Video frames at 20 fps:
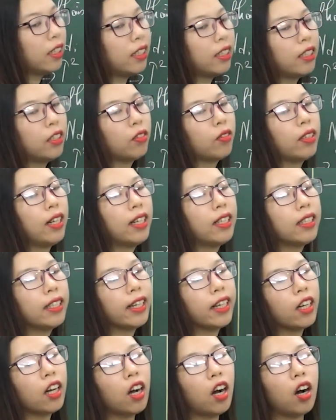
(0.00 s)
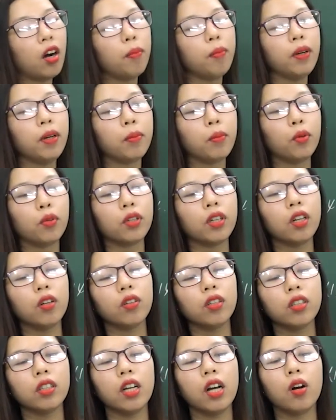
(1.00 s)
thì chúng ta sẽ có 14
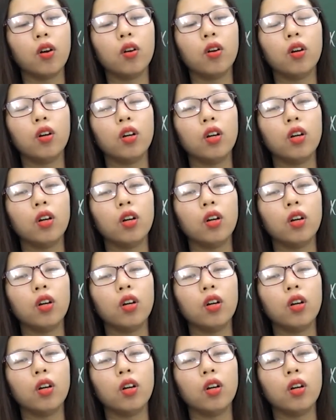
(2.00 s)
câu thơ đầu,